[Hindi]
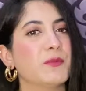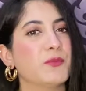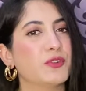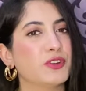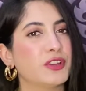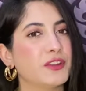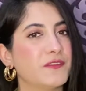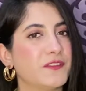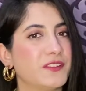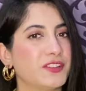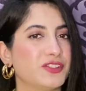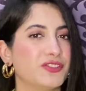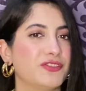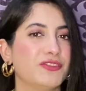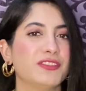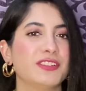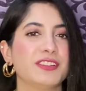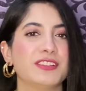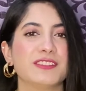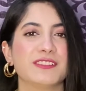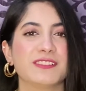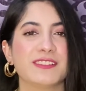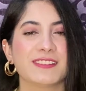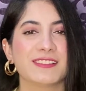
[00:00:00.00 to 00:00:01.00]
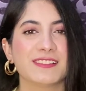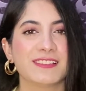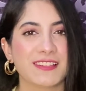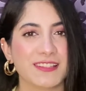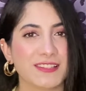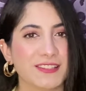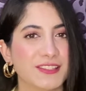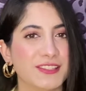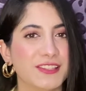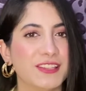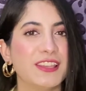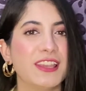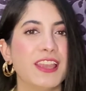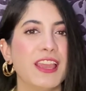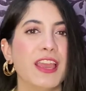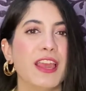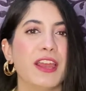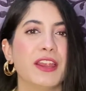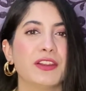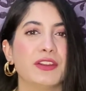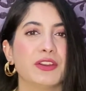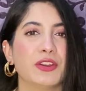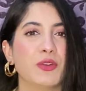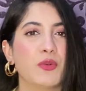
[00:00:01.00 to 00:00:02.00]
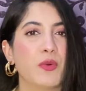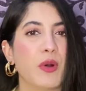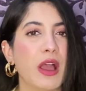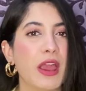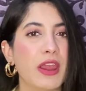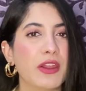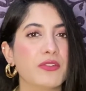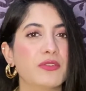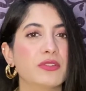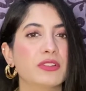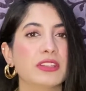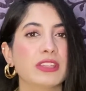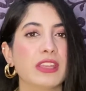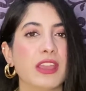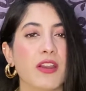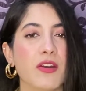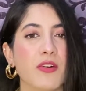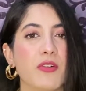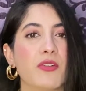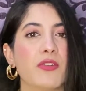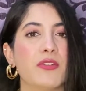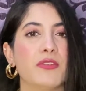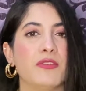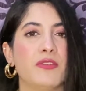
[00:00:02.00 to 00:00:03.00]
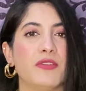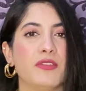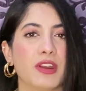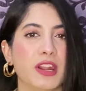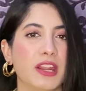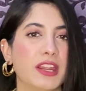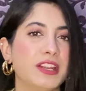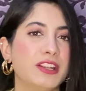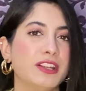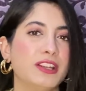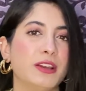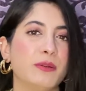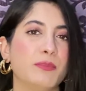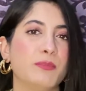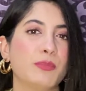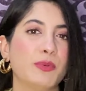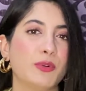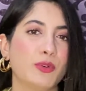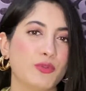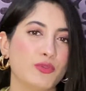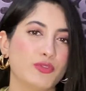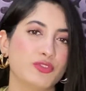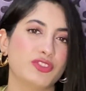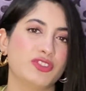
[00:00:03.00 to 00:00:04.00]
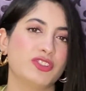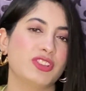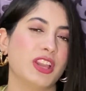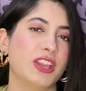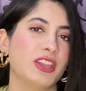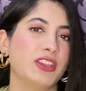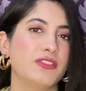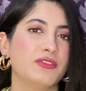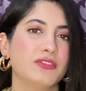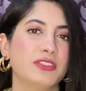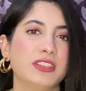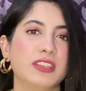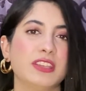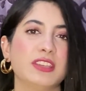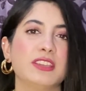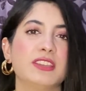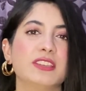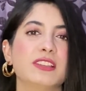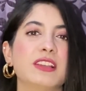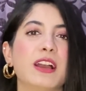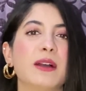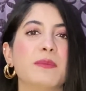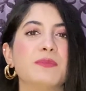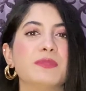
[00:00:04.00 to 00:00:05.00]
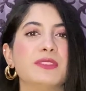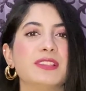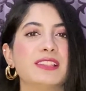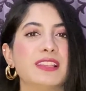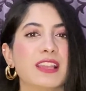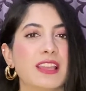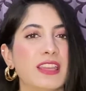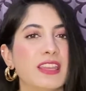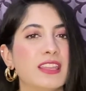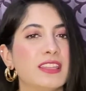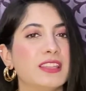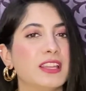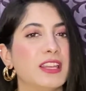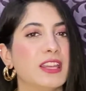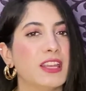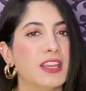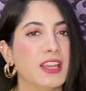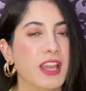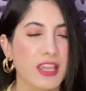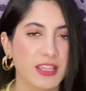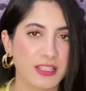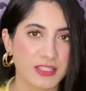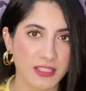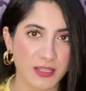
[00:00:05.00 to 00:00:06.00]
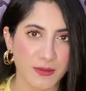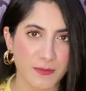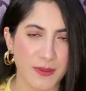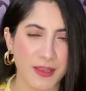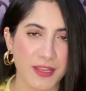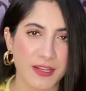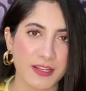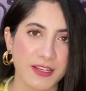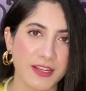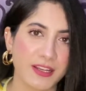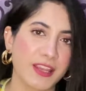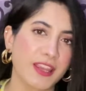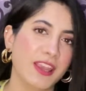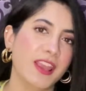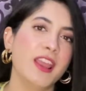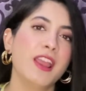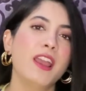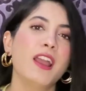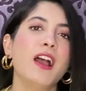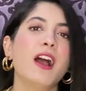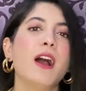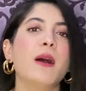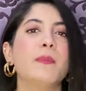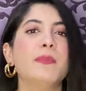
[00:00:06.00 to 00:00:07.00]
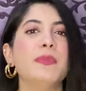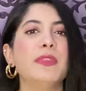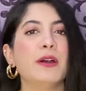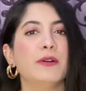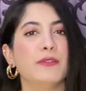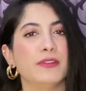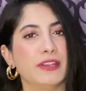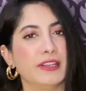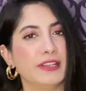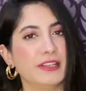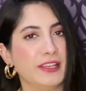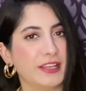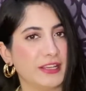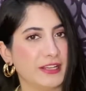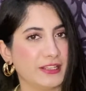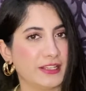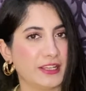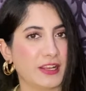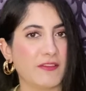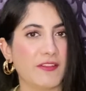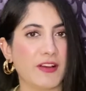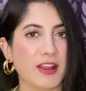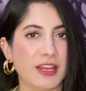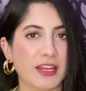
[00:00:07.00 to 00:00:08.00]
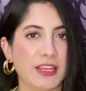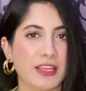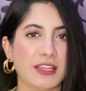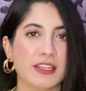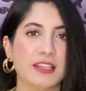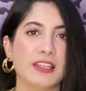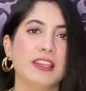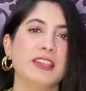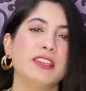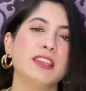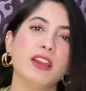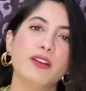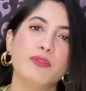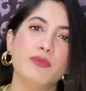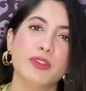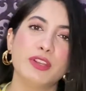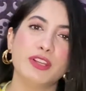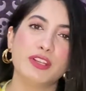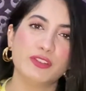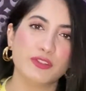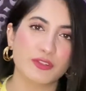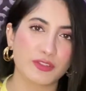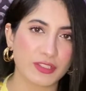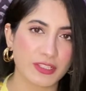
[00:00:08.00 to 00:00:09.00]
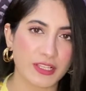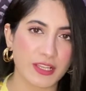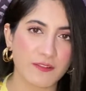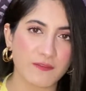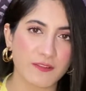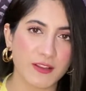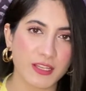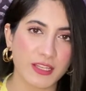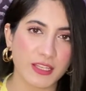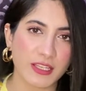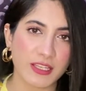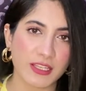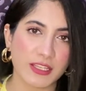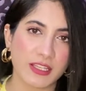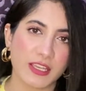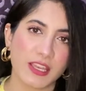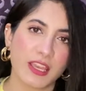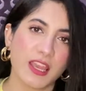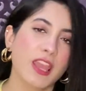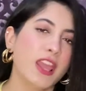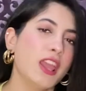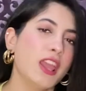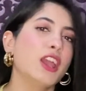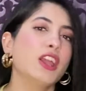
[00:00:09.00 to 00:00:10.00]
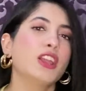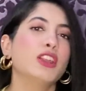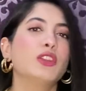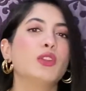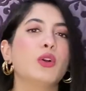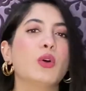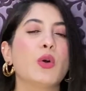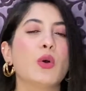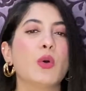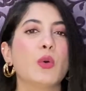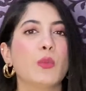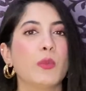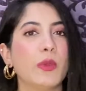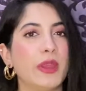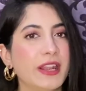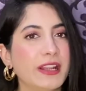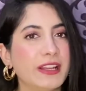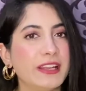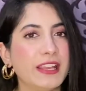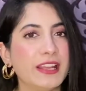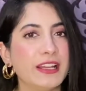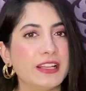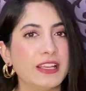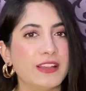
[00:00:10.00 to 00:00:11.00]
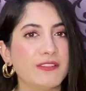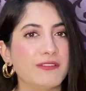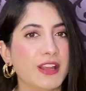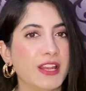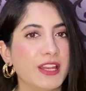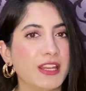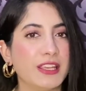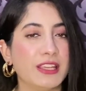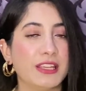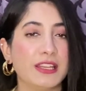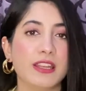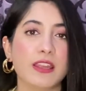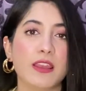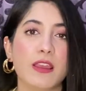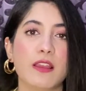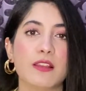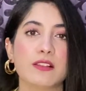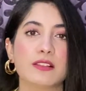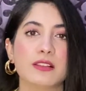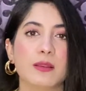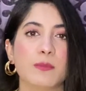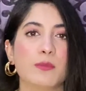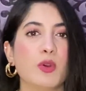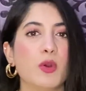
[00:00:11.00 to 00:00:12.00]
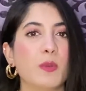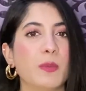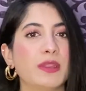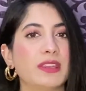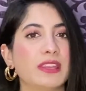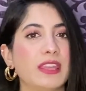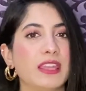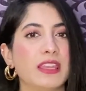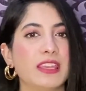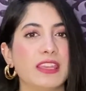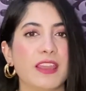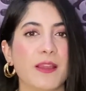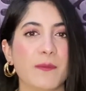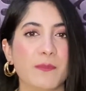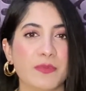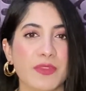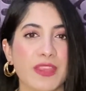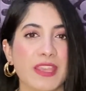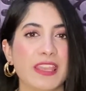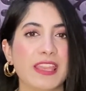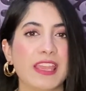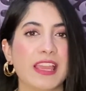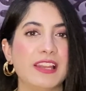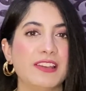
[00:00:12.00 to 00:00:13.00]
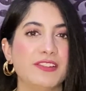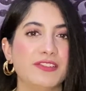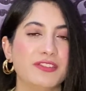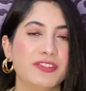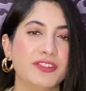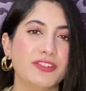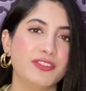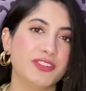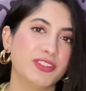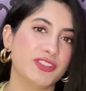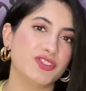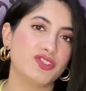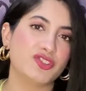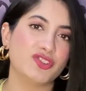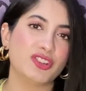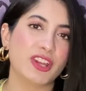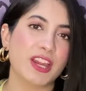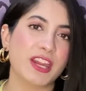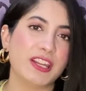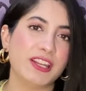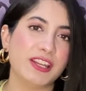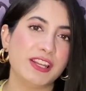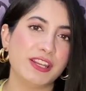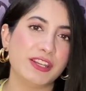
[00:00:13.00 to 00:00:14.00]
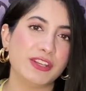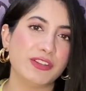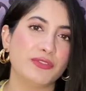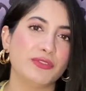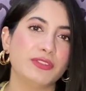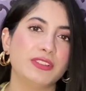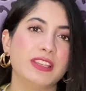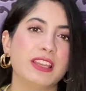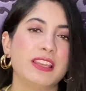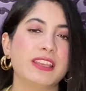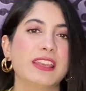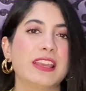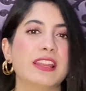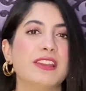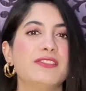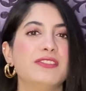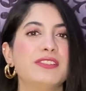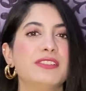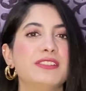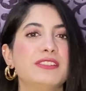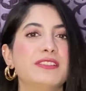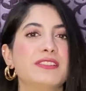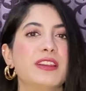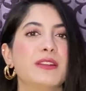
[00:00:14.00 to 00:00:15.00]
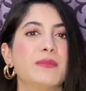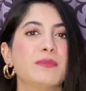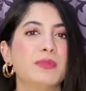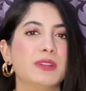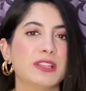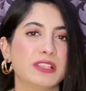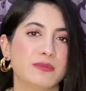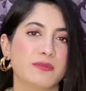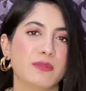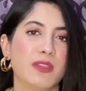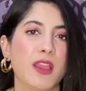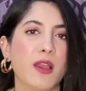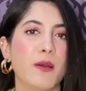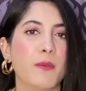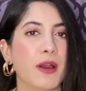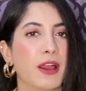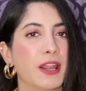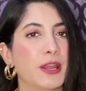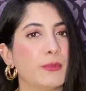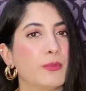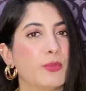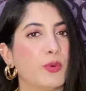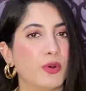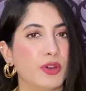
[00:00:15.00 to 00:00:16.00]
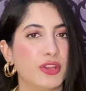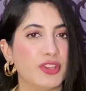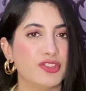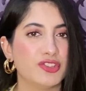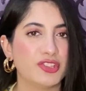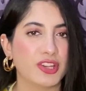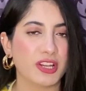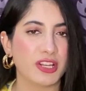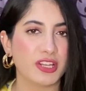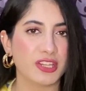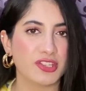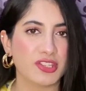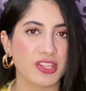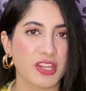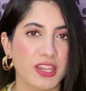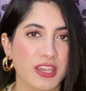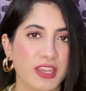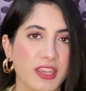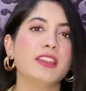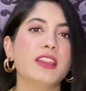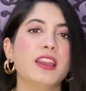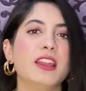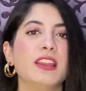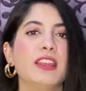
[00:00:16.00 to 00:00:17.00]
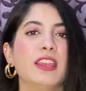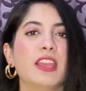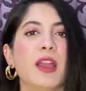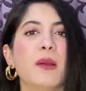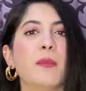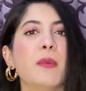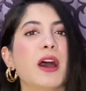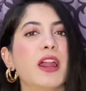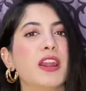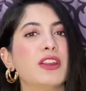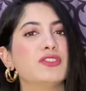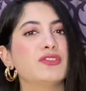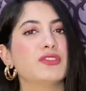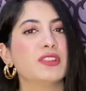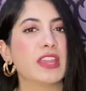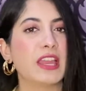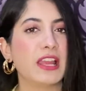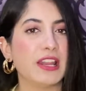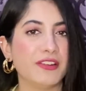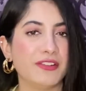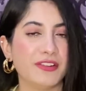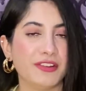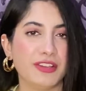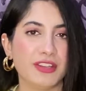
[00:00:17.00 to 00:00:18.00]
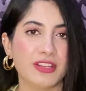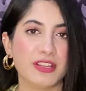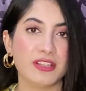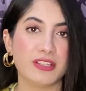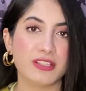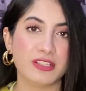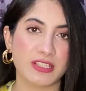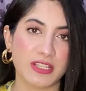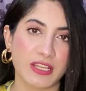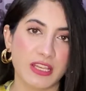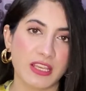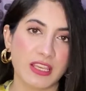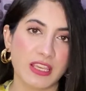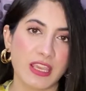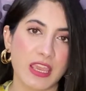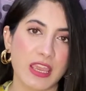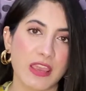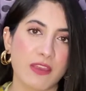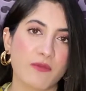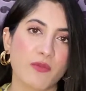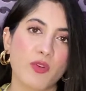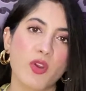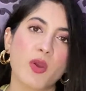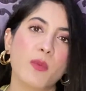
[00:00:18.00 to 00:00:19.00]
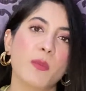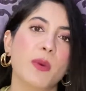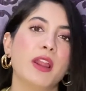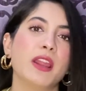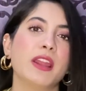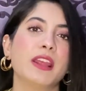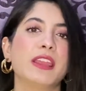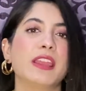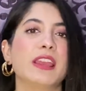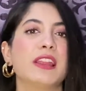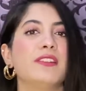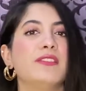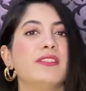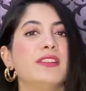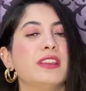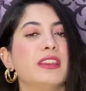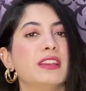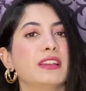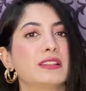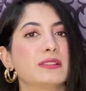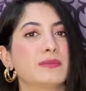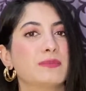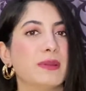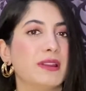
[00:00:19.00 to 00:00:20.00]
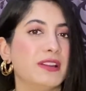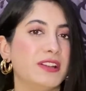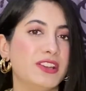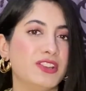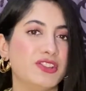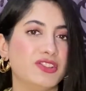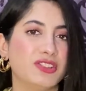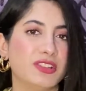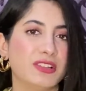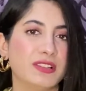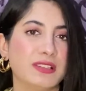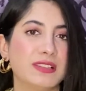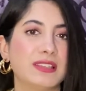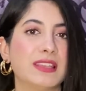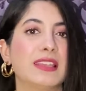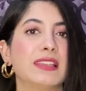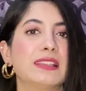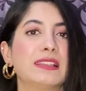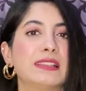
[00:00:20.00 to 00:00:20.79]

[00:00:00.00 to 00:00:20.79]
मोटिवेशन और कंसिस्टेंसी रिक्वायर्ड होती है और राइट right अप्रोच चाहिए होती है कि आप सही तरीका इस्तेमाल करें अपना वेट गेन करवाने के लिए या वेट लॉस करवाने के लिए तो वेट गेन करवाने के लिए सबको पता है कि हमने कैलोरी रिच डाइट लेनी होती है कैलोरी सरप्लस में हमारी बॉडी जानी चाहिए यानी कि हमारा जो कैलोरी इनटेक है वो हमारे कैलोरी एक्सपेंडिचर से